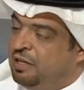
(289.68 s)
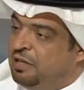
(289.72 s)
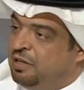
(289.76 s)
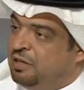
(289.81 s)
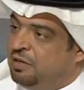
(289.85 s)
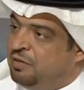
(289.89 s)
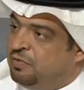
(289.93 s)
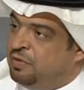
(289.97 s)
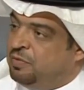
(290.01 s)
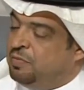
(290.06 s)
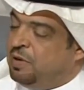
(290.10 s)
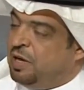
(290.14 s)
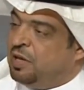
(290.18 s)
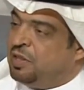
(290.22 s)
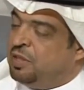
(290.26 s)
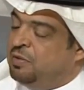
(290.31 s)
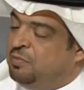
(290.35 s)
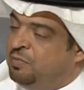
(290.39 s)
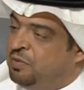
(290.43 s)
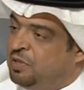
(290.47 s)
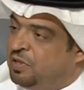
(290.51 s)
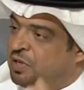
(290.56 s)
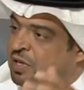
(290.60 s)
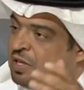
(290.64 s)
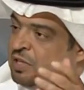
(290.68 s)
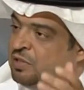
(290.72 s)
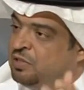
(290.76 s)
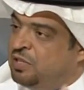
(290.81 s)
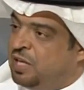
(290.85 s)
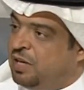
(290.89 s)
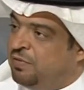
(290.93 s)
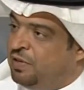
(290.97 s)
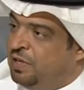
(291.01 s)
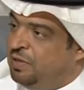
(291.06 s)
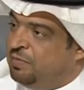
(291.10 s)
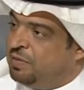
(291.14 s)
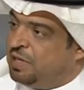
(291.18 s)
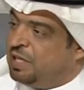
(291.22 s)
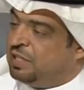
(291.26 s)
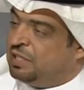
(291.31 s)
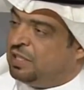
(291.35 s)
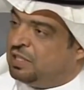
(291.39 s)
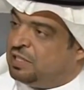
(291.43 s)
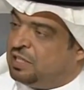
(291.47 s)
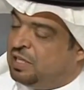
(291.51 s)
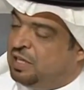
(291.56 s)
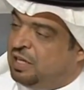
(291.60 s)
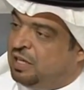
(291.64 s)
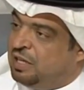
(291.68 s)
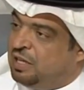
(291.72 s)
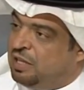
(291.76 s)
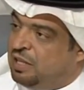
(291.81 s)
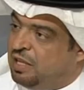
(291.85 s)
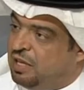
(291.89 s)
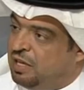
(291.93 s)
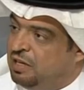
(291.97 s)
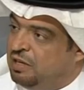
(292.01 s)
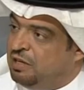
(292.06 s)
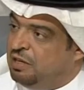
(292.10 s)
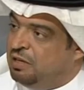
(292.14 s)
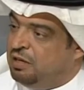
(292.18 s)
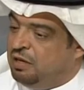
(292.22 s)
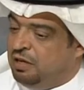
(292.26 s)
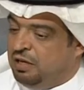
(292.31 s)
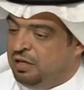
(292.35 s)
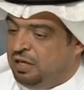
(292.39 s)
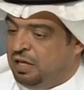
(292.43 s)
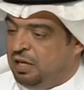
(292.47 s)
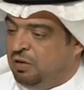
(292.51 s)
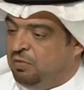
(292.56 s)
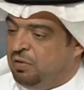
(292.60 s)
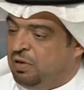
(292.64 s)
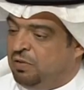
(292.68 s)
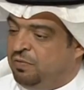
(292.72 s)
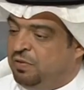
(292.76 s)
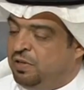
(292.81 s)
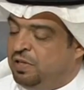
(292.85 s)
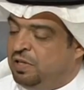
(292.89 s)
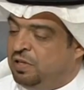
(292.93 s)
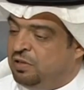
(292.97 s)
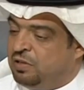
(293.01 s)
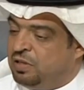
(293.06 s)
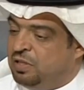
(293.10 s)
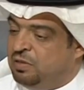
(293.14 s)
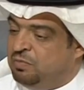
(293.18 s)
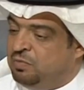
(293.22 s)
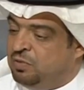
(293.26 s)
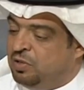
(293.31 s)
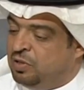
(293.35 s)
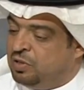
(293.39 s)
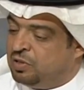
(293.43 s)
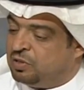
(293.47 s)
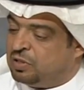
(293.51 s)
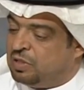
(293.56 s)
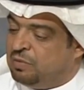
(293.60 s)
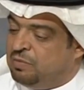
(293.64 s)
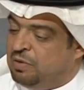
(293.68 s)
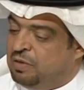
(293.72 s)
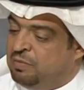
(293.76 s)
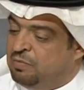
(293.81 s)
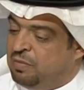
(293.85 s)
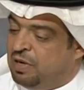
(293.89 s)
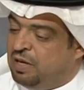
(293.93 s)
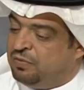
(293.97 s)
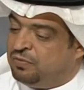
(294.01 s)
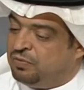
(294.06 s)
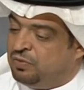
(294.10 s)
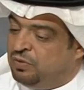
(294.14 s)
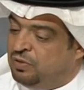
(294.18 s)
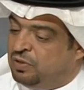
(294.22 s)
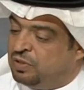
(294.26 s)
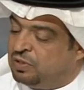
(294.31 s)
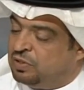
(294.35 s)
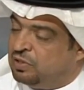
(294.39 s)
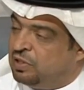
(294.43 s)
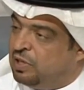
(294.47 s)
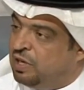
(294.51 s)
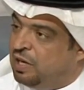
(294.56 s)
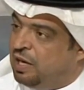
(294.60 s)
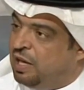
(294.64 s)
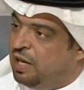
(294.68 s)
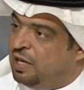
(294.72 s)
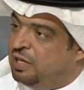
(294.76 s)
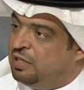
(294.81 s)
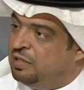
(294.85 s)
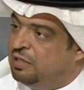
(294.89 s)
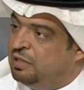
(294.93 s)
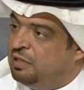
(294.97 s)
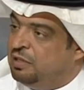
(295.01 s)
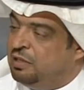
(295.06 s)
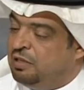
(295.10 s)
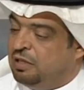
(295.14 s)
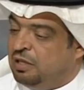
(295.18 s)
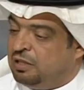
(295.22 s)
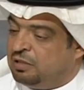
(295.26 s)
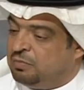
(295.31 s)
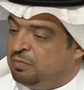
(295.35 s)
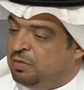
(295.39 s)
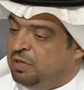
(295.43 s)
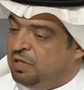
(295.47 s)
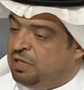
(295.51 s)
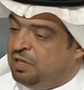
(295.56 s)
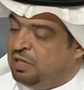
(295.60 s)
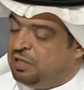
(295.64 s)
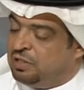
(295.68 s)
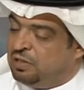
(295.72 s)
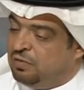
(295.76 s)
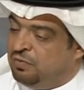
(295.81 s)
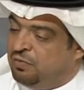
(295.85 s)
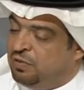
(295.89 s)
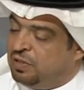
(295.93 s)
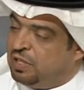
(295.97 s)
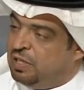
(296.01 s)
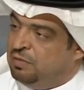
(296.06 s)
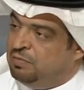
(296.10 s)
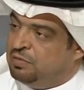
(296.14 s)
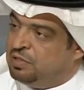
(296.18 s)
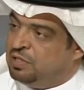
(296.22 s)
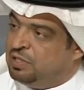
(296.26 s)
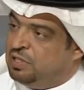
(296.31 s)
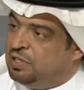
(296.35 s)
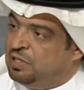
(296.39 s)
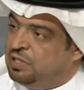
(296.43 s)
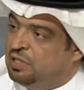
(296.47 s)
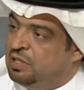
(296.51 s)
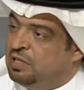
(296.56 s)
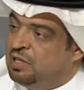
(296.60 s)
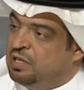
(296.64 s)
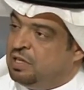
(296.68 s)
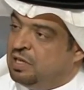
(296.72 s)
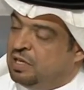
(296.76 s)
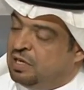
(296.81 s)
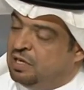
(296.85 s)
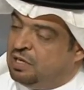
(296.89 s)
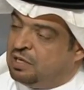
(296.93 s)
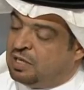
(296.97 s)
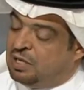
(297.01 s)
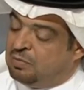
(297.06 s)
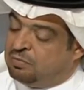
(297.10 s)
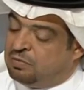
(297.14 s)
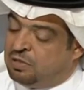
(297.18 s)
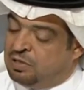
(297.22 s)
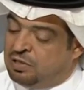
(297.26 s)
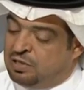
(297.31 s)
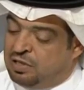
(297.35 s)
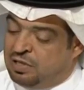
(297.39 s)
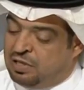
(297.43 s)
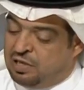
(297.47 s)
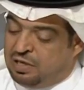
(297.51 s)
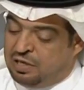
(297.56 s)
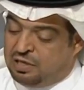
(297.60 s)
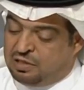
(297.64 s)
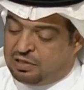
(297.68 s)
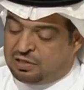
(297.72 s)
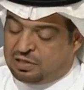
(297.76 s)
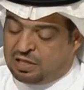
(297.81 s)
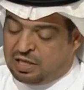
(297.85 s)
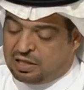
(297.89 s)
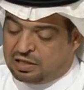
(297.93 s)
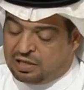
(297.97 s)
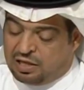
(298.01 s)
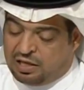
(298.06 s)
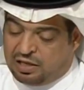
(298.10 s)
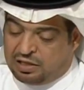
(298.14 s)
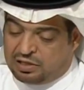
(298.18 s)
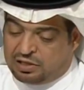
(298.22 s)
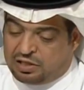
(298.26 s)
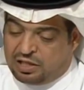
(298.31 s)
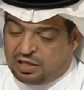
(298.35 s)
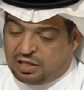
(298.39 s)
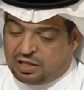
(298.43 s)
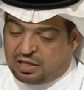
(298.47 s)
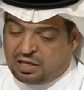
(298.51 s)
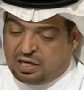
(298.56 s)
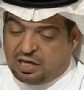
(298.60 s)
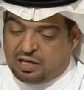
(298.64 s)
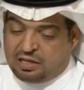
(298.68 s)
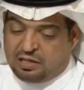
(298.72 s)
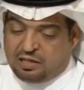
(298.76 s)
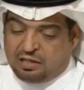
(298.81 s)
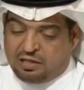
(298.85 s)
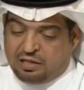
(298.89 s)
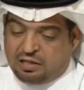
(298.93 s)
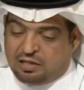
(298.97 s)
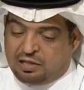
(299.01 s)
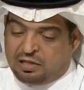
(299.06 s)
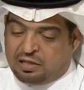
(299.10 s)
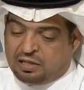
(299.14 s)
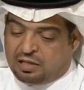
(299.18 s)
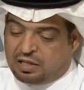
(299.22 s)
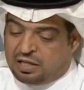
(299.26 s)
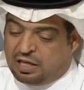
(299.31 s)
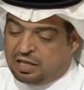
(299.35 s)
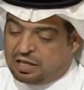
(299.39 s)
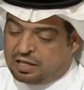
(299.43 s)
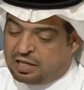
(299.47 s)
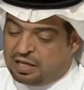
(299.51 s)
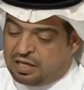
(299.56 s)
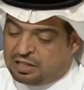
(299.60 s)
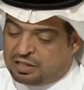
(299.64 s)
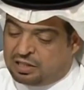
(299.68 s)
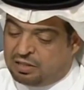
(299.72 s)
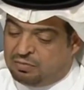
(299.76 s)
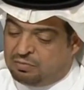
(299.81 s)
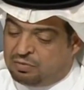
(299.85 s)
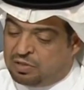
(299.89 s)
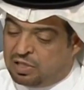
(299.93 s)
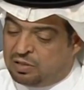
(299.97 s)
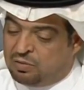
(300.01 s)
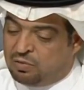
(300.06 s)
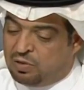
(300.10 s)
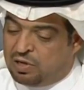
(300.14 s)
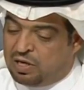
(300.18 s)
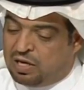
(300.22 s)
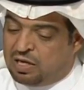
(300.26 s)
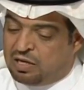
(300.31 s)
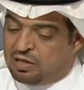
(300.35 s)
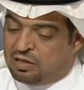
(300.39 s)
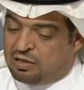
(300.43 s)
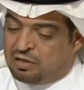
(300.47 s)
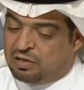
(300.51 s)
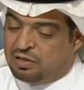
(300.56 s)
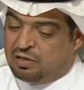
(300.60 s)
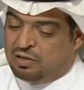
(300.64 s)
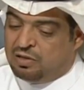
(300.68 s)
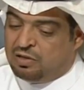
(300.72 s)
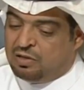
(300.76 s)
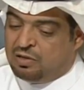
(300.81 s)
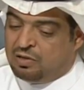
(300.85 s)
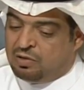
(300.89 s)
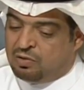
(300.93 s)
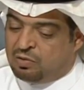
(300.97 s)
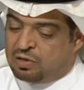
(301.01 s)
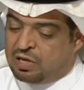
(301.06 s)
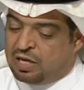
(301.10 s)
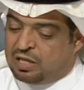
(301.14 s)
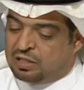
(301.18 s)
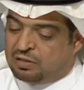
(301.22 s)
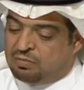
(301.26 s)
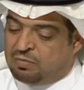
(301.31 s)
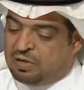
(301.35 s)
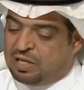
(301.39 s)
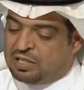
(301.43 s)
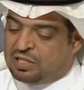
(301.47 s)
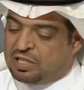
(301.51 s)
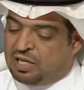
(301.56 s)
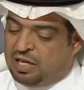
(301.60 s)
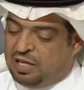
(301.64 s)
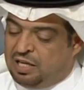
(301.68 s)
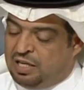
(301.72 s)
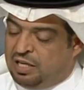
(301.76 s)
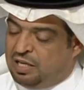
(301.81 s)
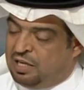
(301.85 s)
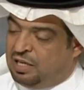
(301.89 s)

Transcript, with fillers: في بعضهم يسافر الامارات عشان ياخذها احنا اولى في ان نقيم طبعا ملف عطل الان اتمنى انه يتم فتحه من جديد الكابتن الاستاذ طلال الشيخ كان كان راسم جدوله وكانت ماشيه عليها